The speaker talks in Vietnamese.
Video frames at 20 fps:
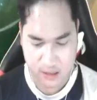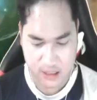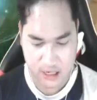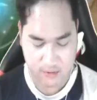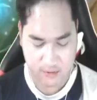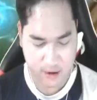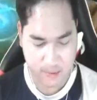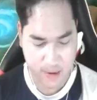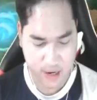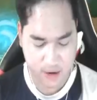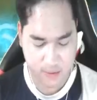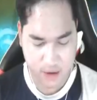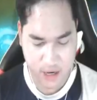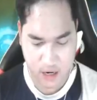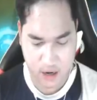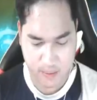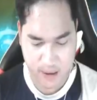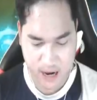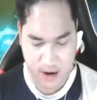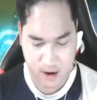sang bên mẹ nhóm
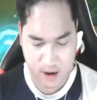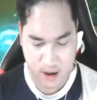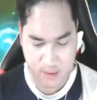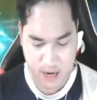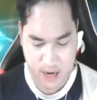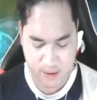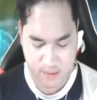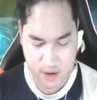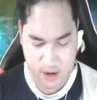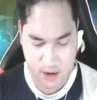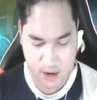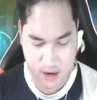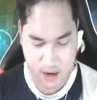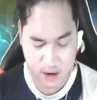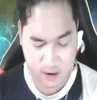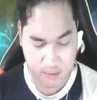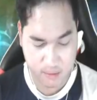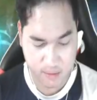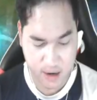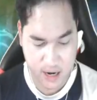yên mà đó vào đây mình
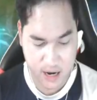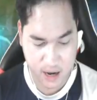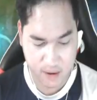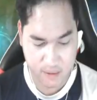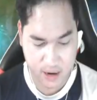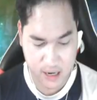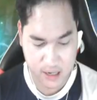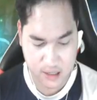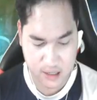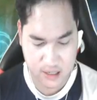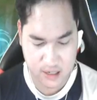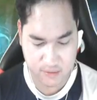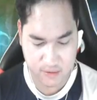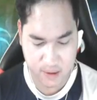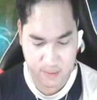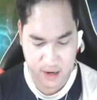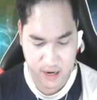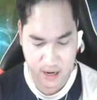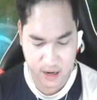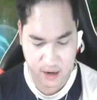nhớ mẹ đắng vào đây sang
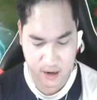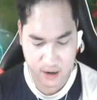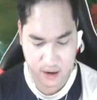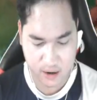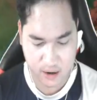bên mẹ đắng